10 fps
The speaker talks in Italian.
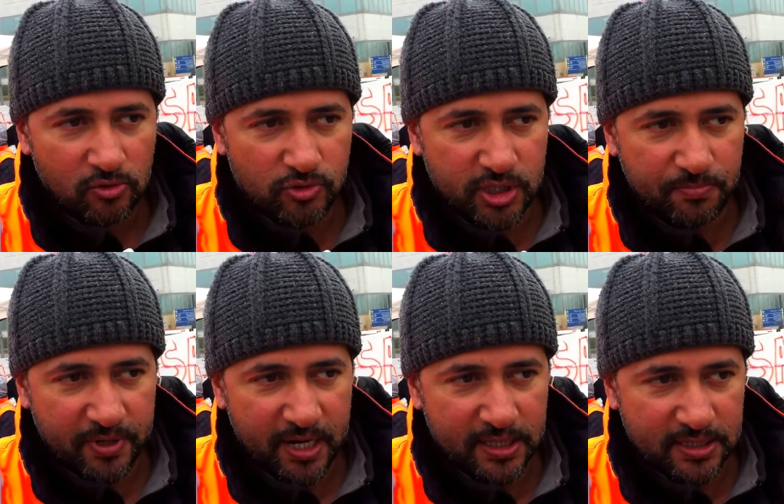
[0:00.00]
così
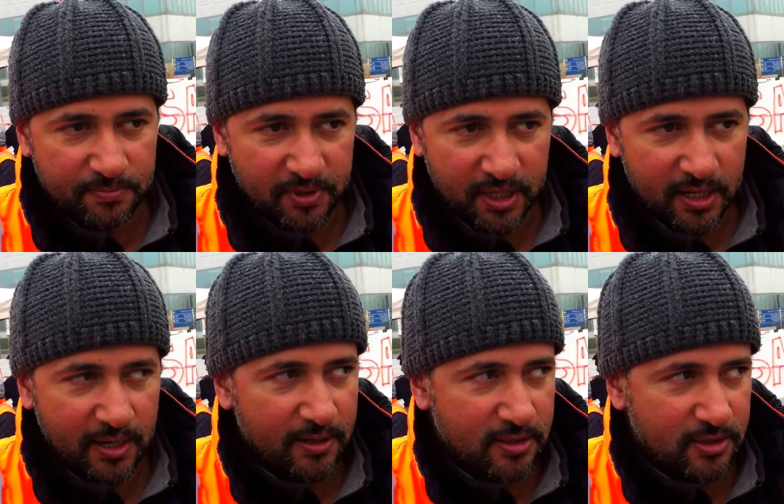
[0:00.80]
presa
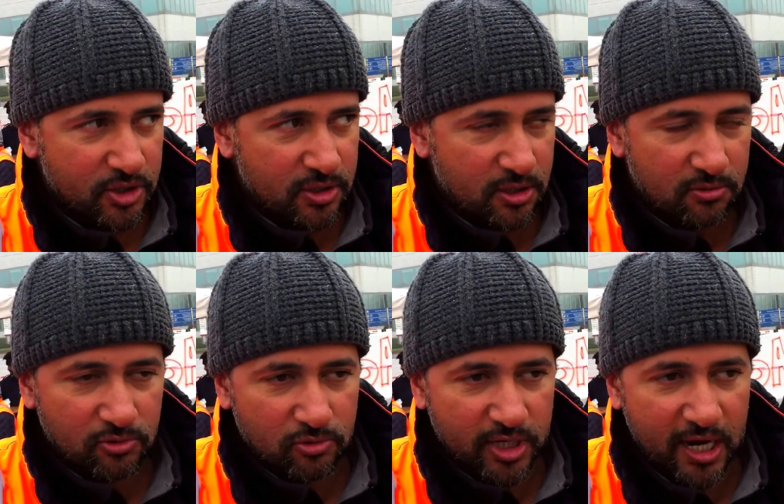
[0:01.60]
perché eh,
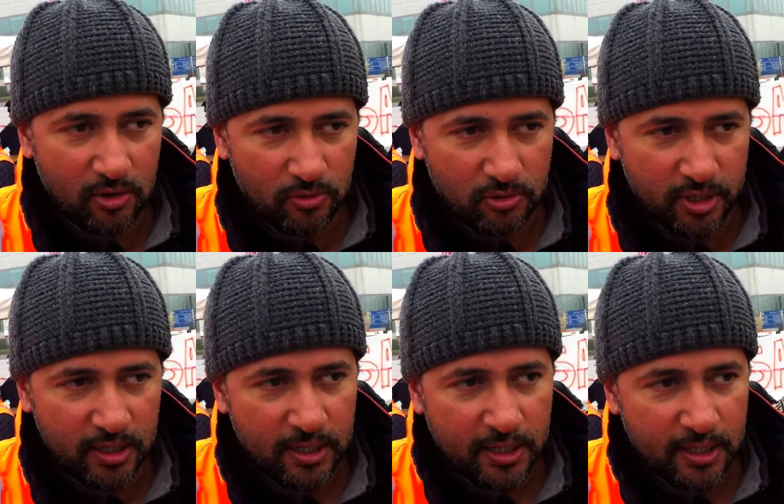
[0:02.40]
secondo
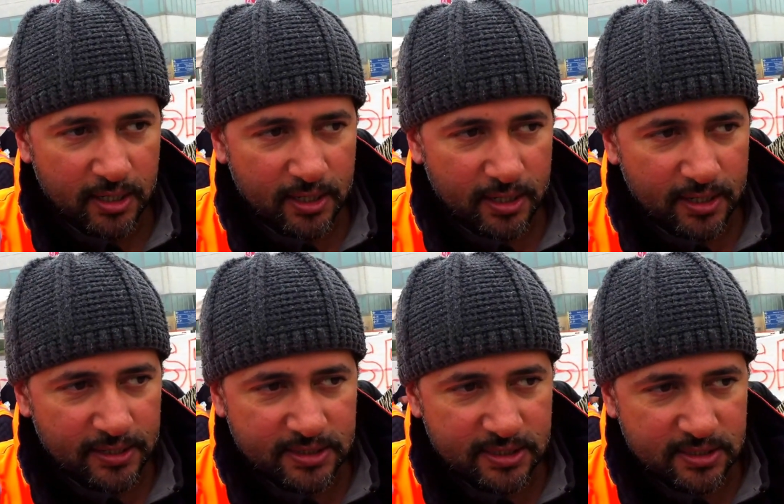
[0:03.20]
noi eh, è
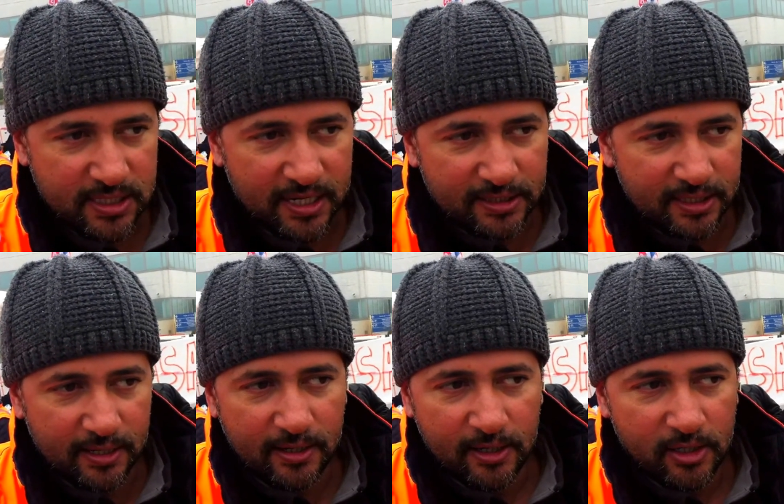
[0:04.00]

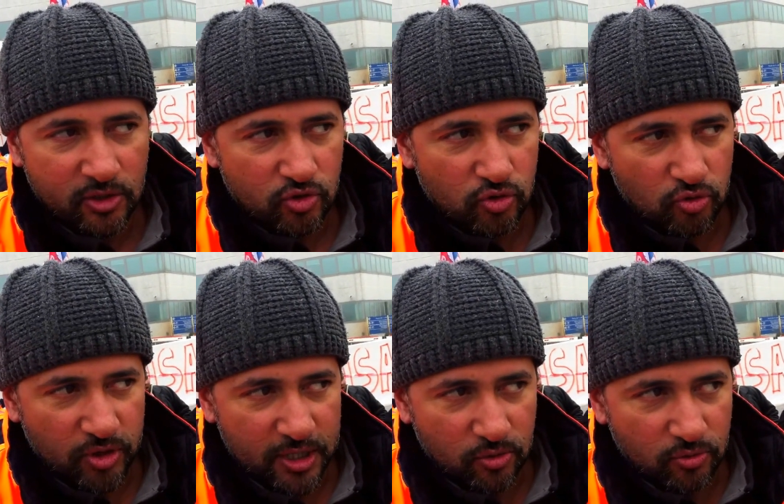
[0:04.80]
insensata, cioè
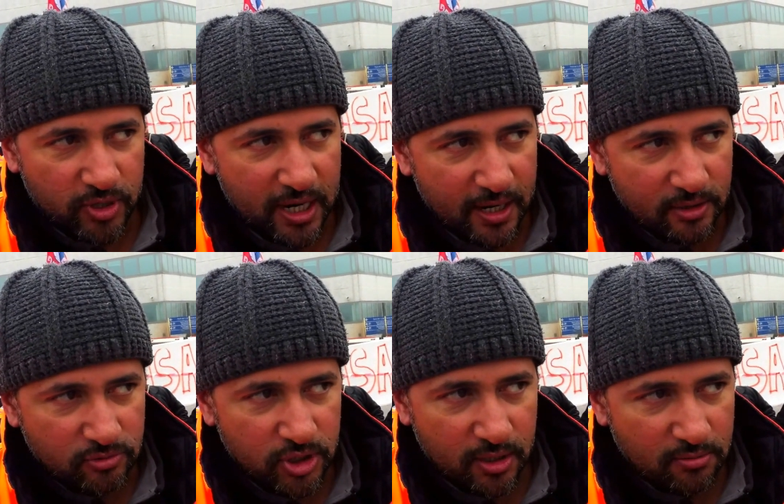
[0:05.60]
non, non, ha,
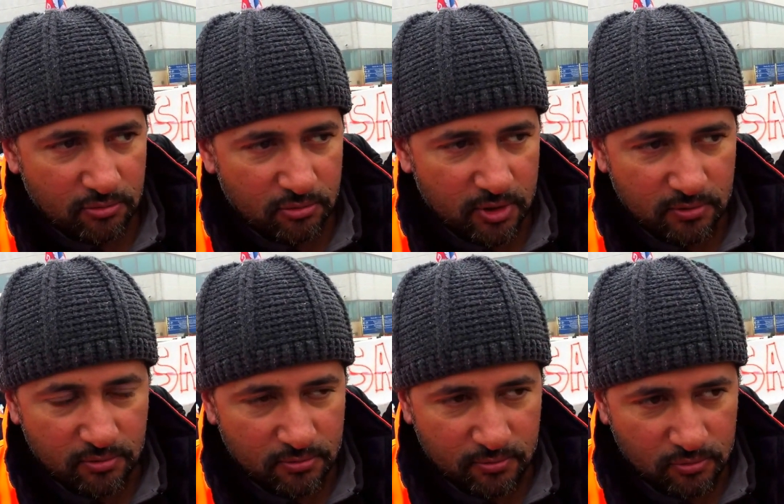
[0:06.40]
cioè
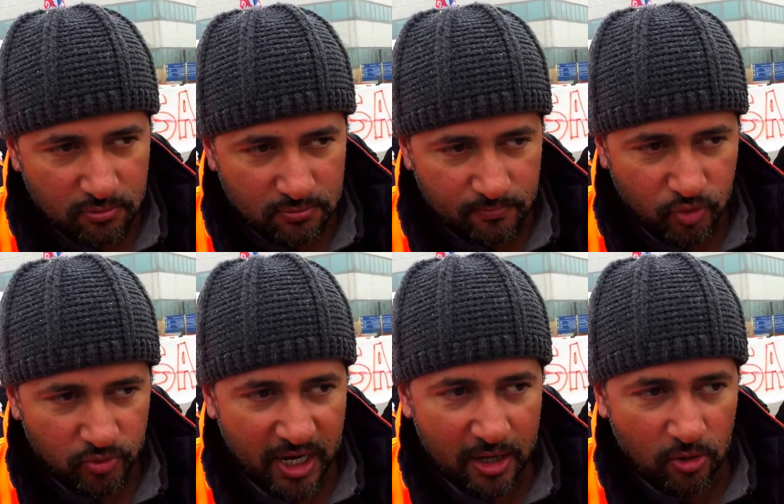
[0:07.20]
non,
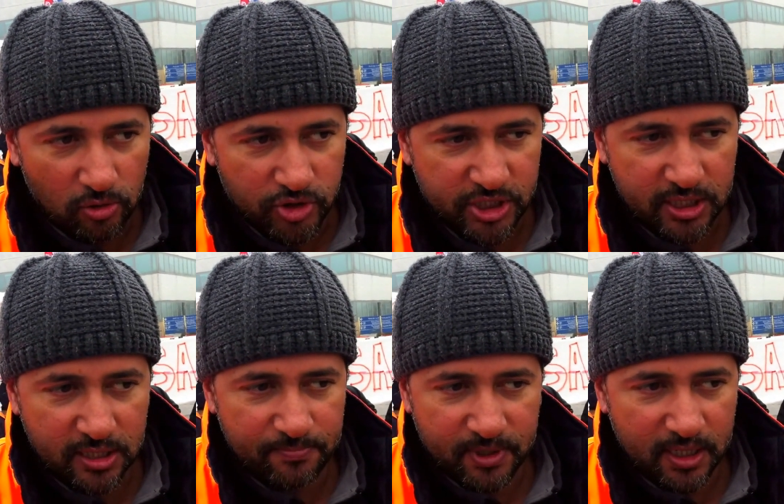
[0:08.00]
non, ha,
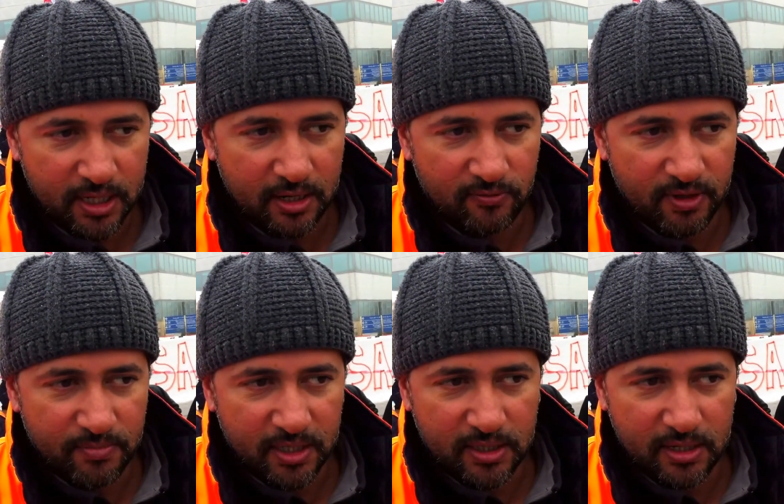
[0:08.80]
logica perché
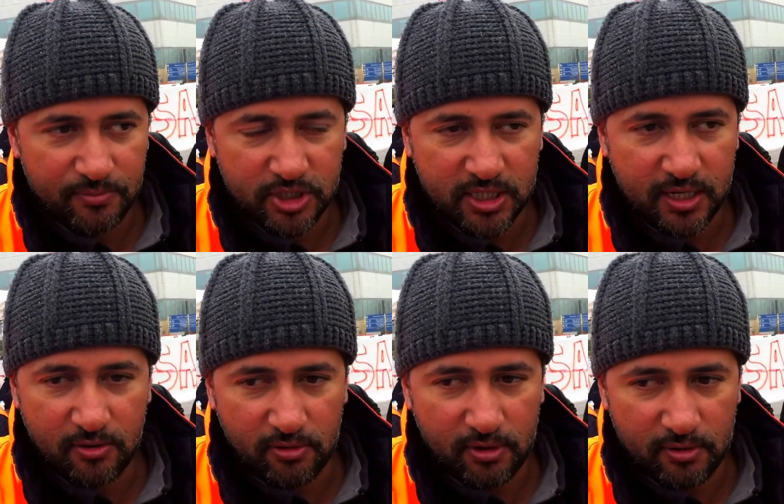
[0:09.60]
ovviamente la
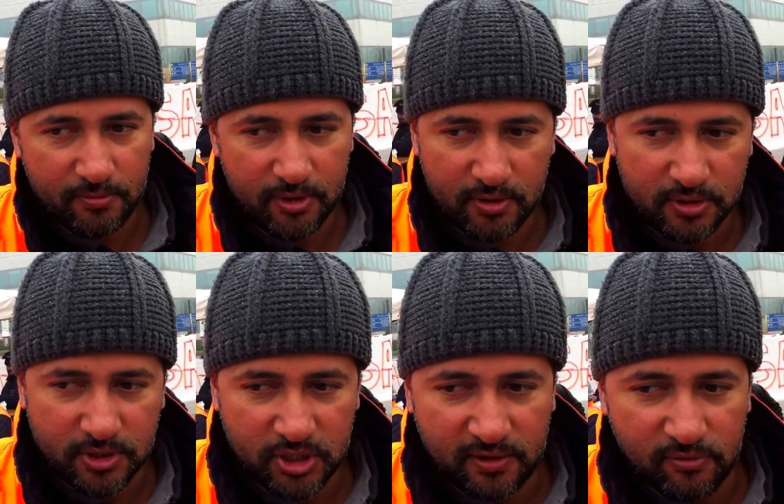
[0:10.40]
Michelin noi
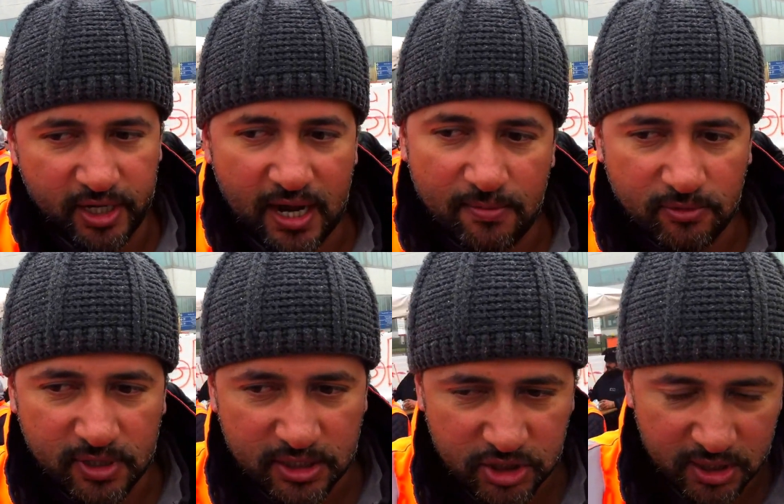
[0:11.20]
eh, ci
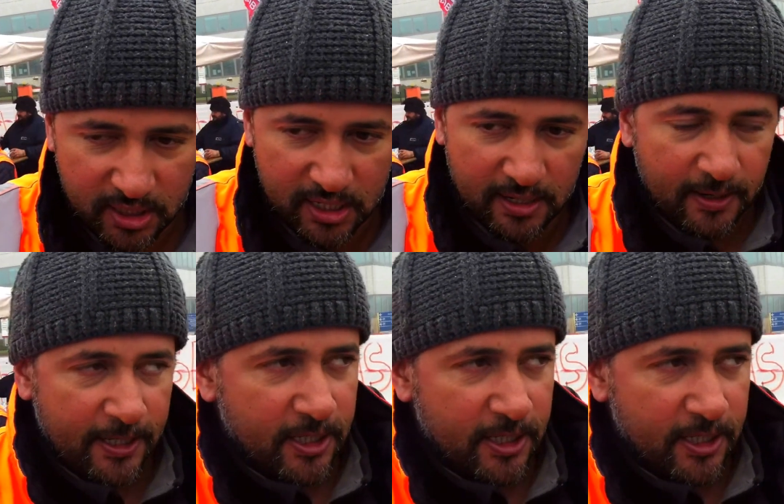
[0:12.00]
lavoriamo da circa,